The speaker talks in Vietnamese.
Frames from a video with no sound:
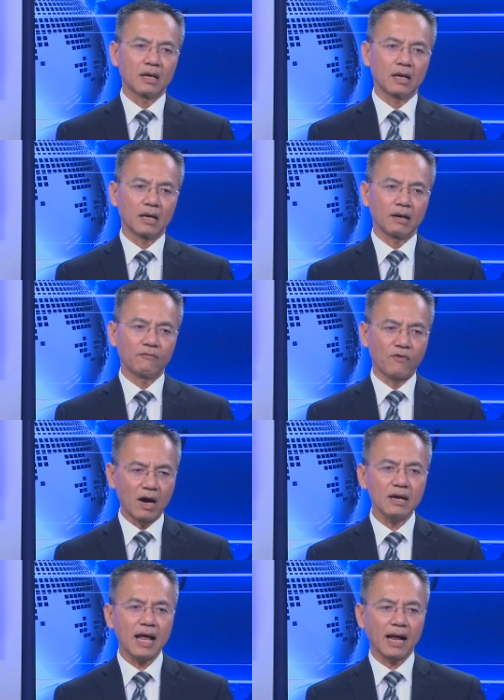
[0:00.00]
uh,
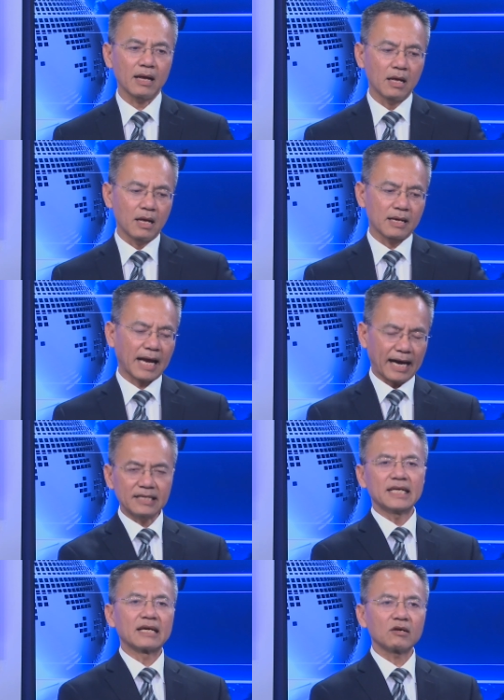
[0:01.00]
vẫn là cải
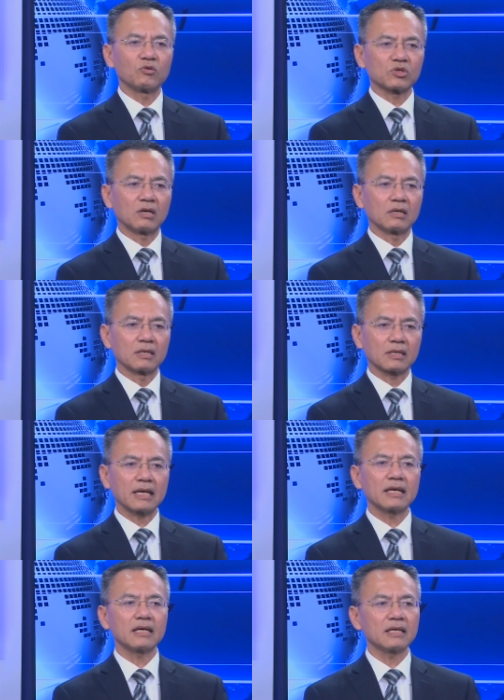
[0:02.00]
thiện cái cuộc
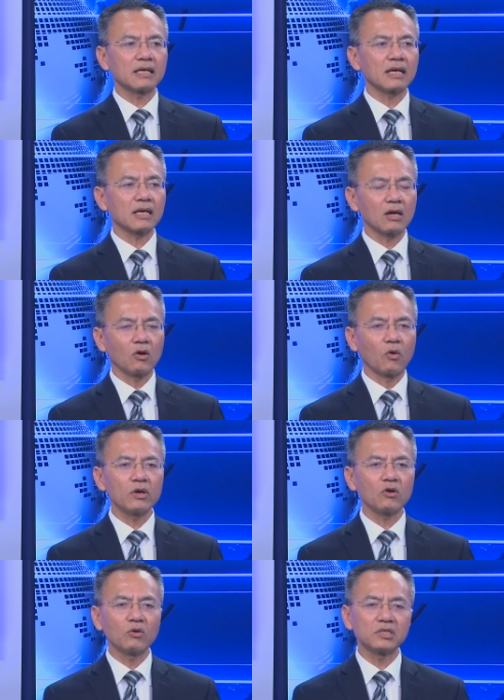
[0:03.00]
cái cái cái, cái
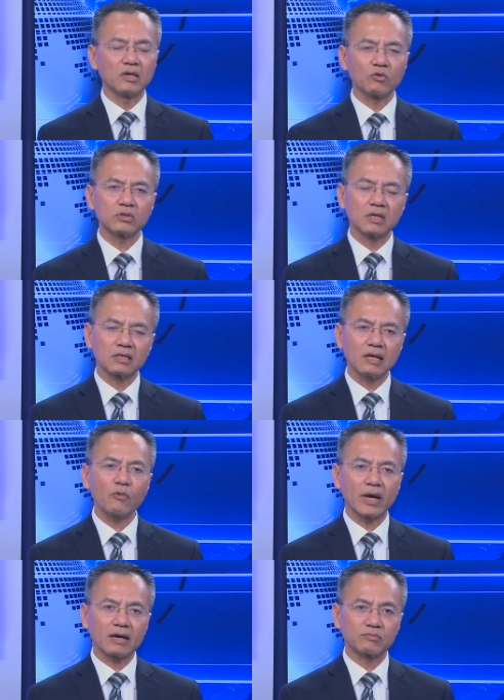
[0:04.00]
lối đối xử của chính
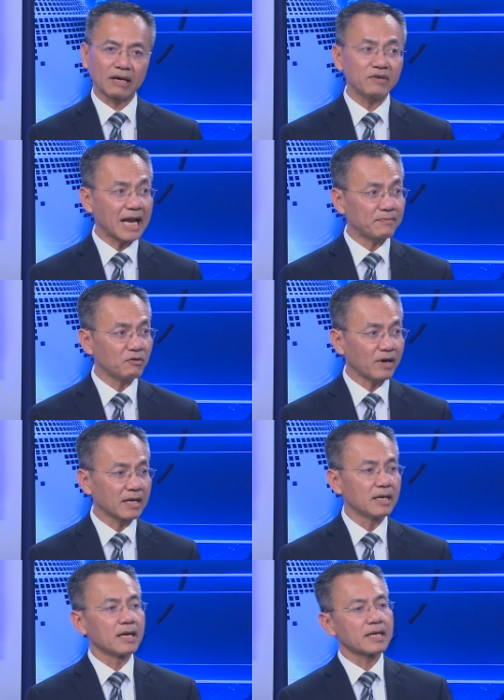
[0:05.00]
quyền cộng sản Việt Nam như vậy
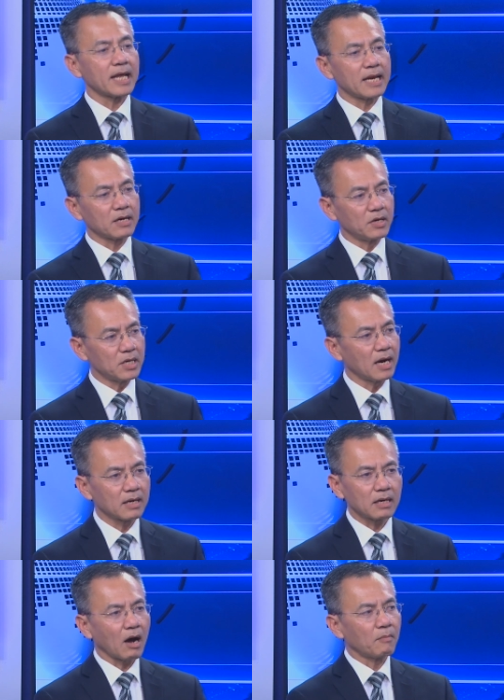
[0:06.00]
thì người
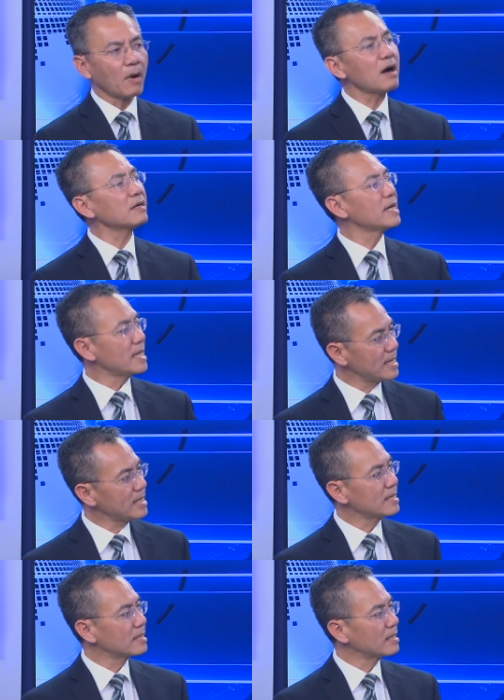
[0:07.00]
dân họ bớt đi
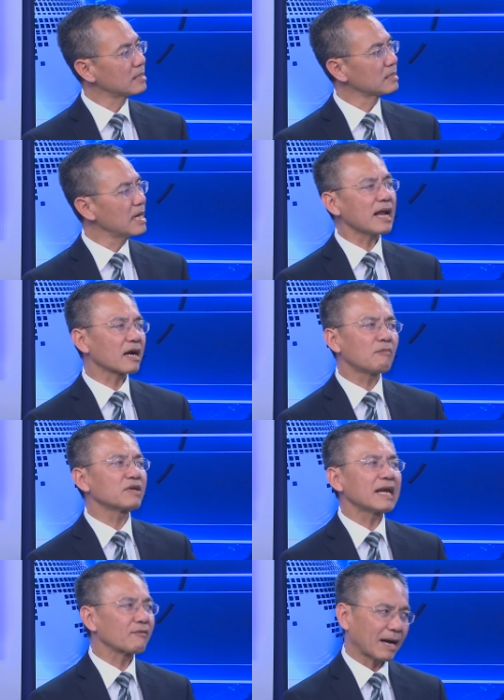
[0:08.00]
nghĩa là không
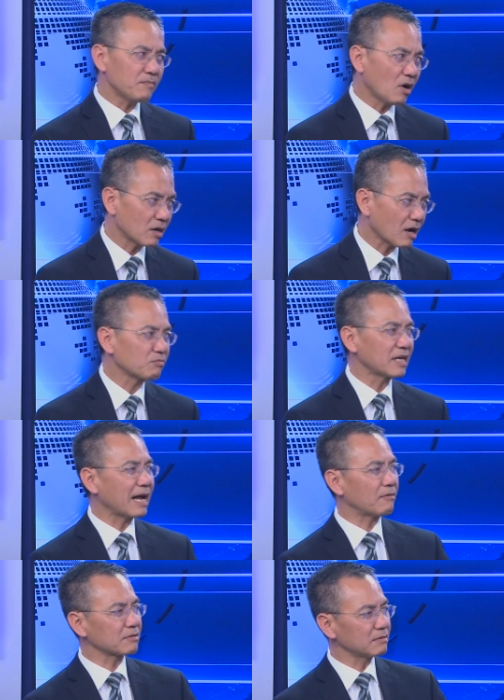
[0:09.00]
thể nào cấm họ không thể
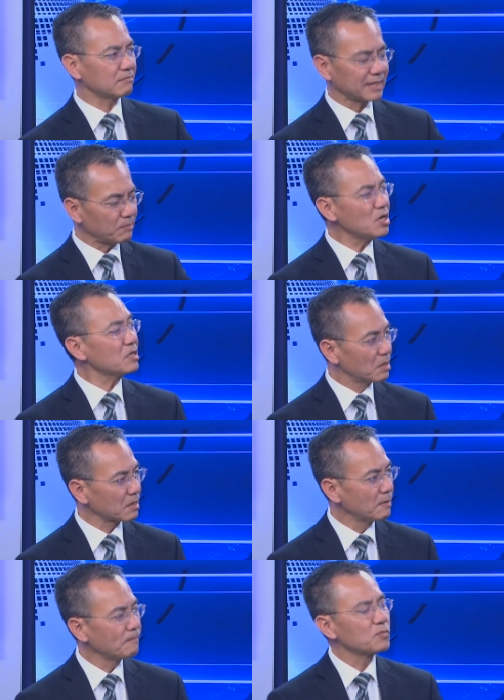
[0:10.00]
nào chấm dứt
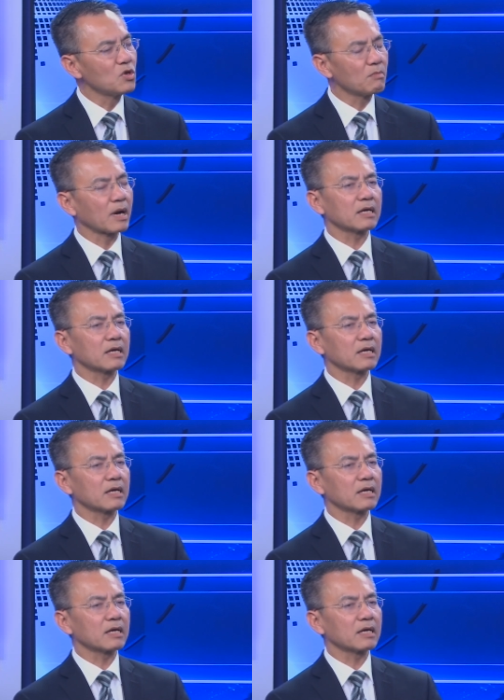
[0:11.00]
được nhưng mà